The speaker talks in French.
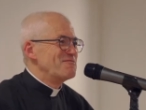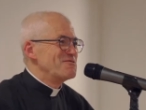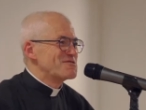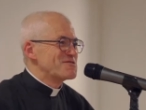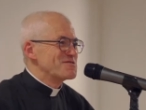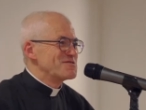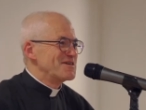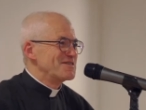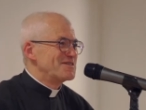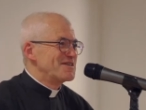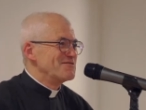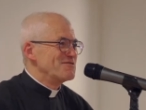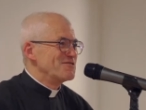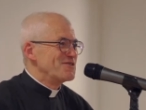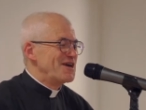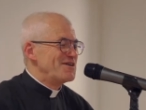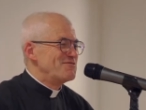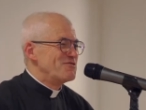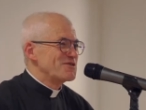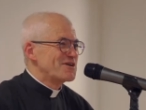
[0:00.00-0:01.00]
puisque ça a été
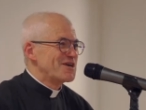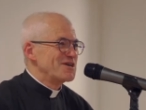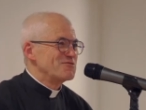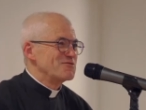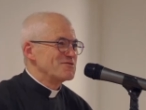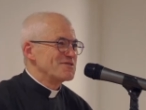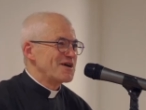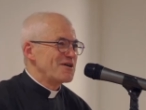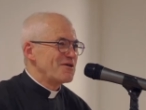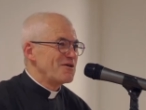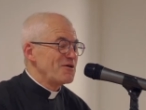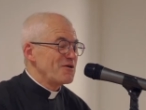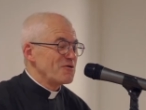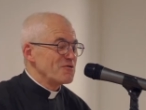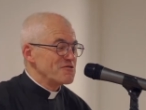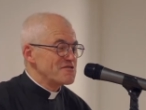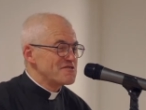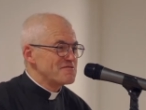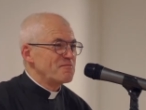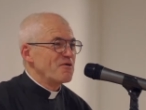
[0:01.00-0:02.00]
évoqué tout à l'heure,
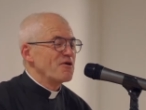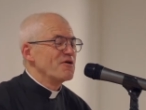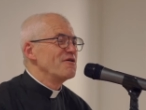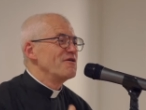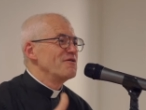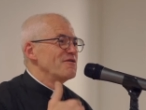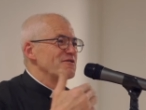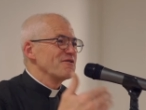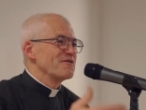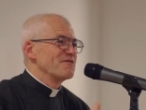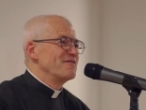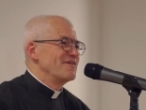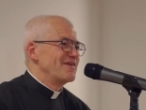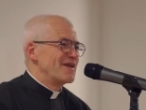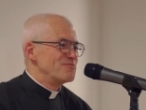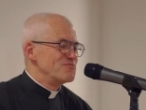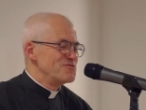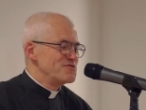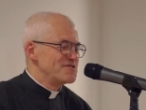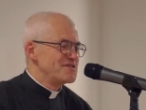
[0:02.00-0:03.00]
le sport, euh,
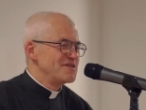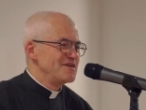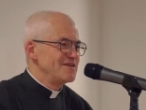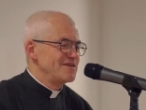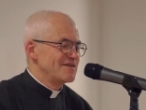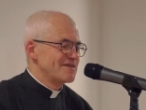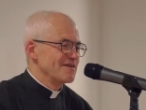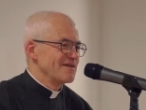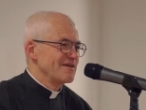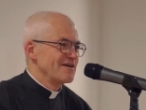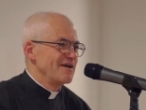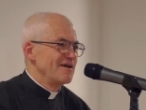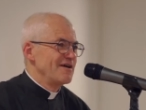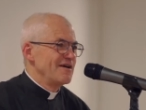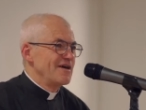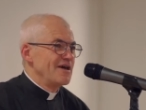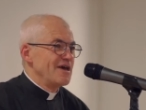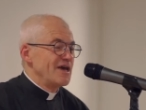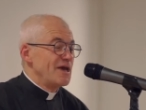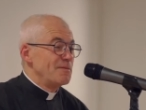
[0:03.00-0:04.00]
la musique
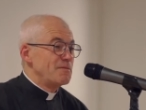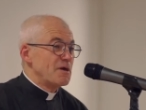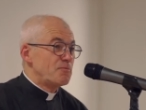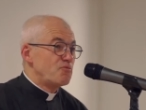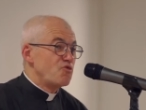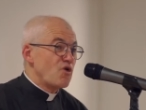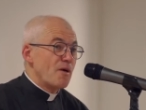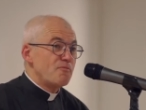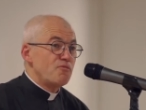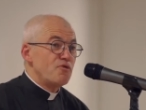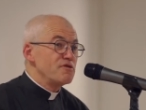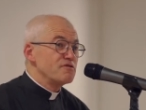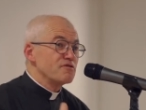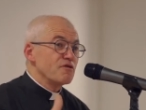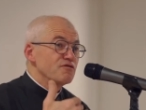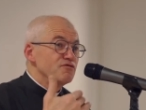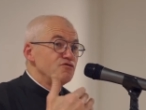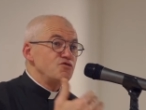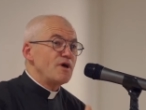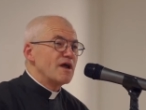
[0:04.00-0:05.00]
et eh bien peu à peu sont
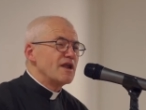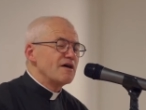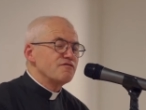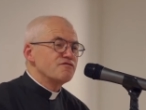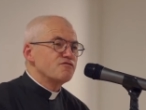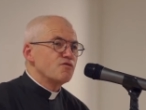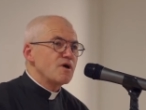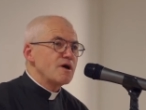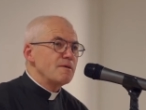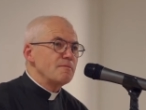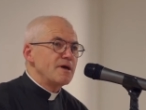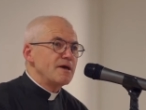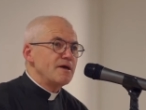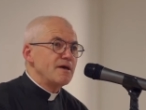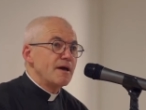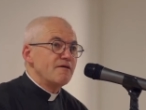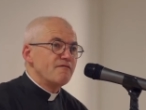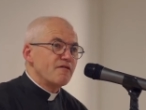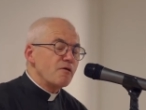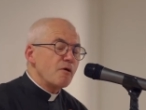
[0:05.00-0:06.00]
venus à la fois, mais
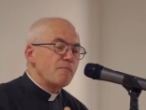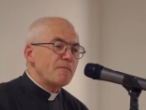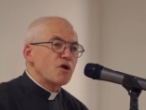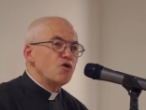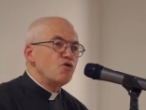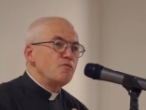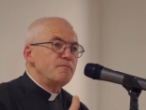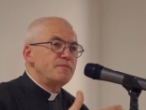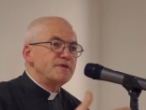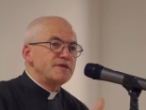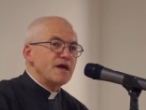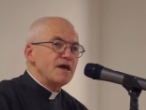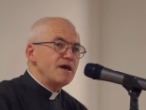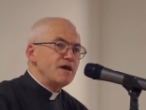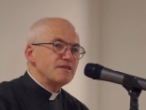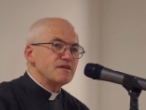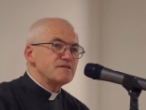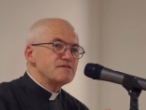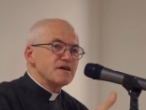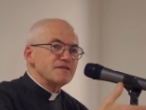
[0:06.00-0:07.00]
vraiment par le
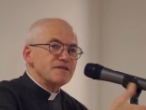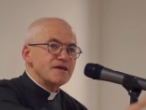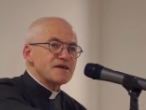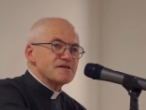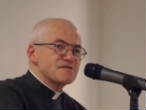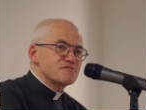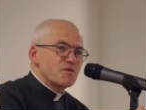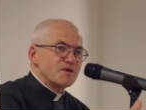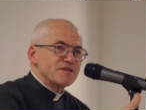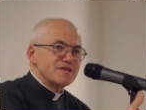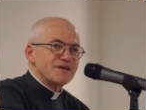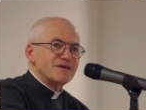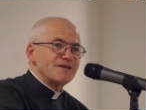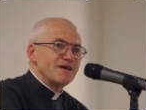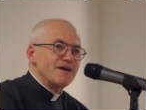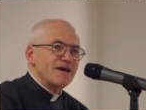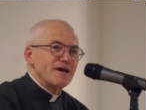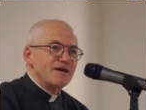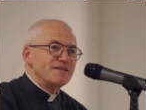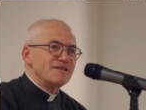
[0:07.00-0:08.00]
biais des annexes, quoi, des,
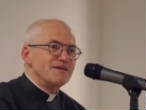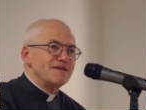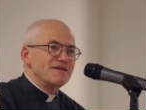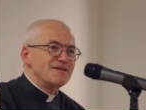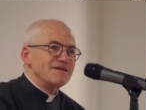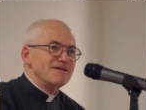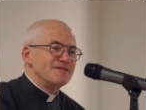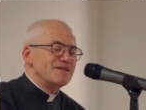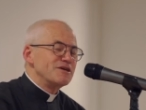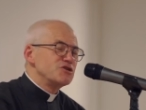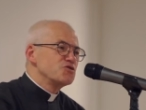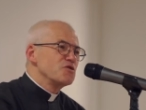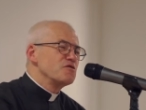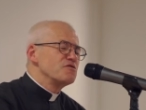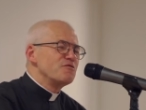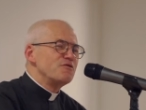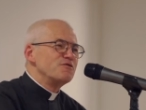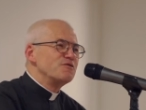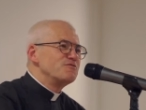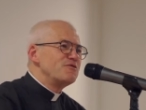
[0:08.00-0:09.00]
des, choses
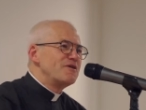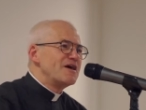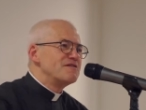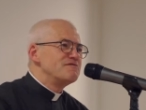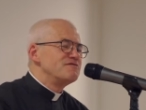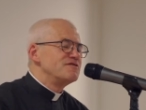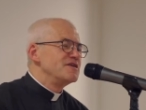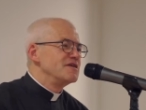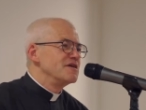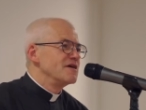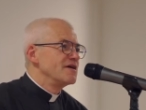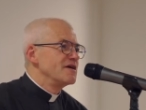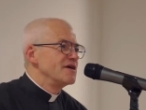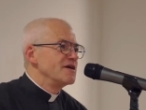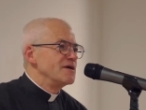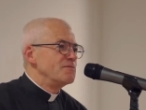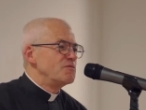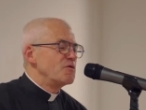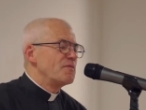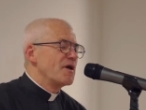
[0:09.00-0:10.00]
de, la vie.
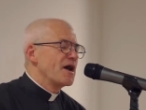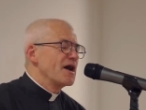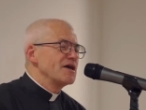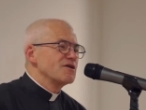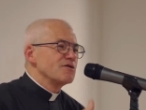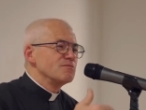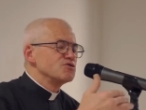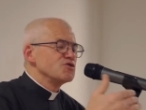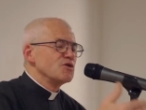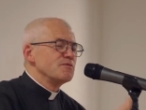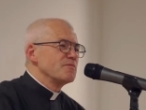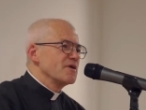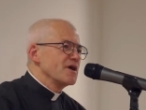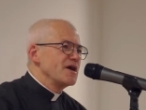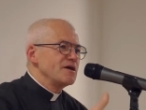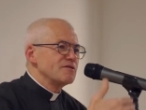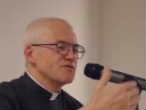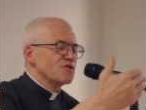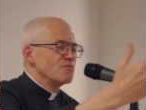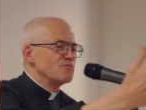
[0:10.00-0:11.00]
Puis pareil, comme jeune
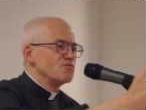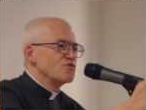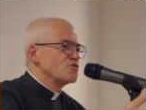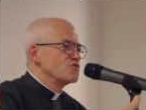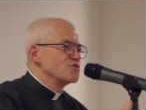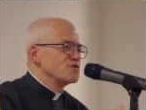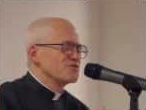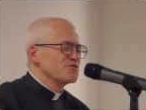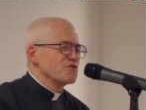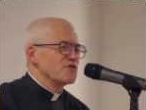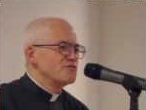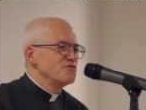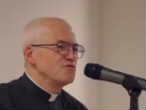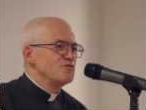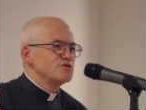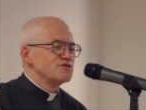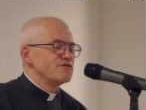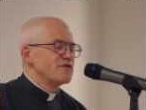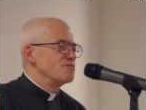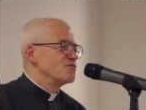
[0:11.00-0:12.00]
prêtre, comme beaucoup d'entre
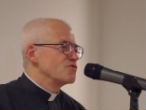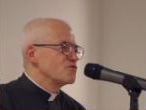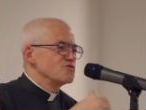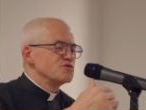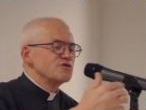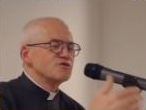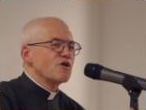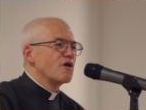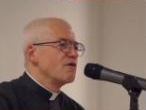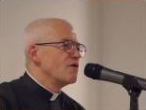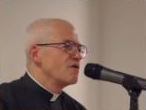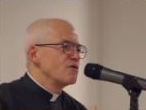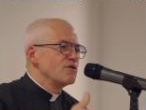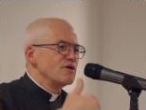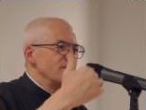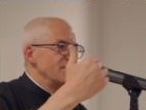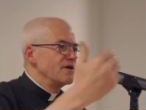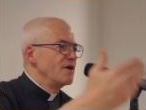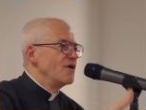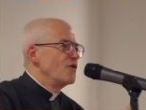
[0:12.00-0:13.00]
vous, je fais beaucoup de camps,
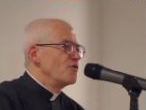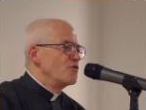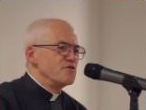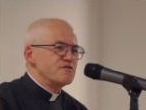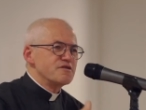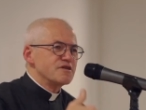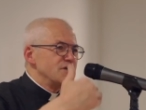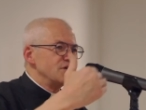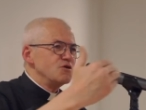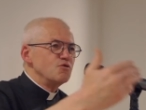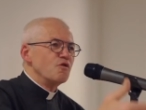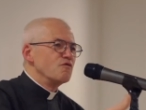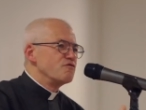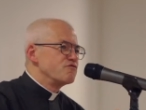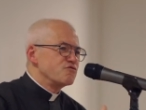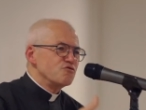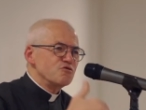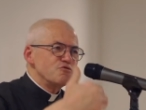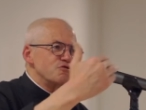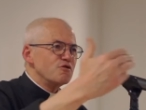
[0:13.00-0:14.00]
le, ski, le
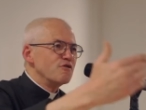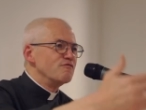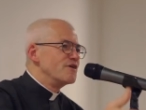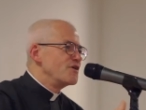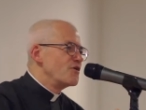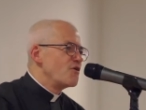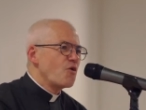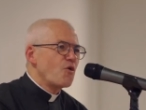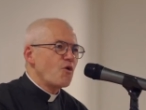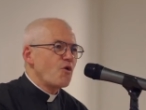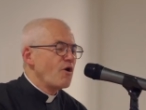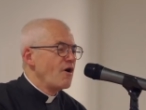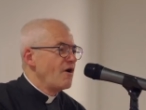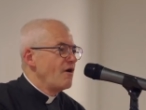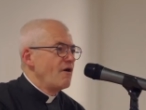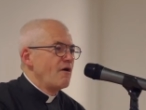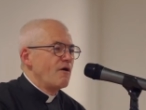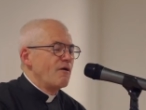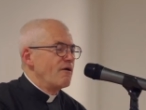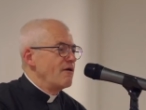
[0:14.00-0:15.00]
foot, le vélo.
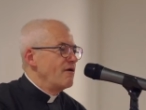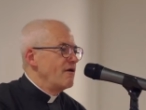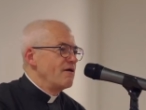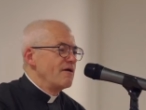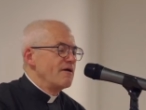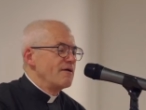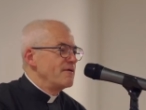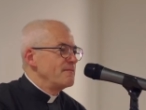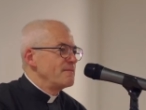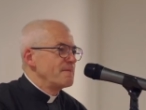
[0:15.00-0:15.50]
Euh,